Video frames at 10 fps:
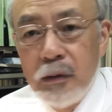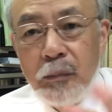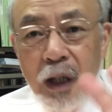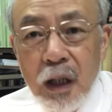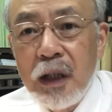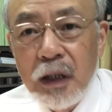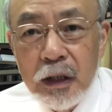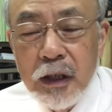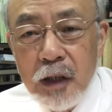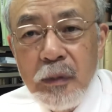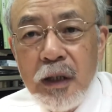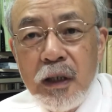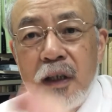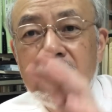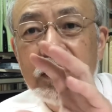まあがなければ
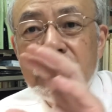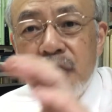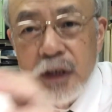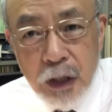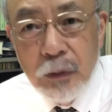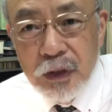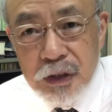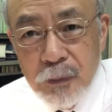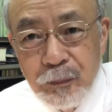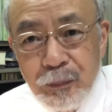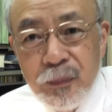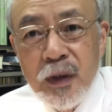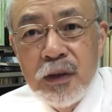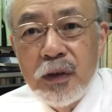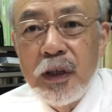何々せよでしょ
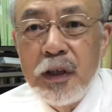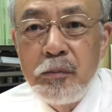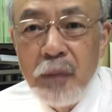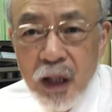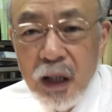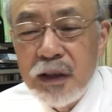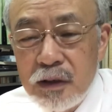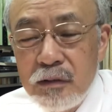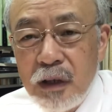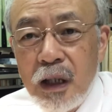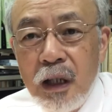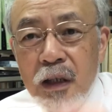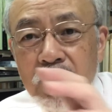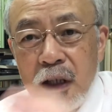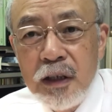それにまあがつくから
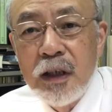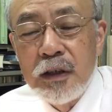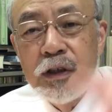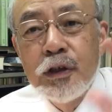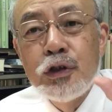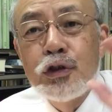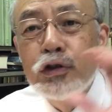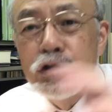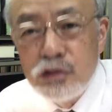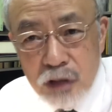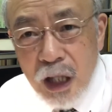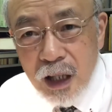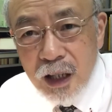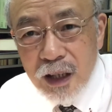何々するな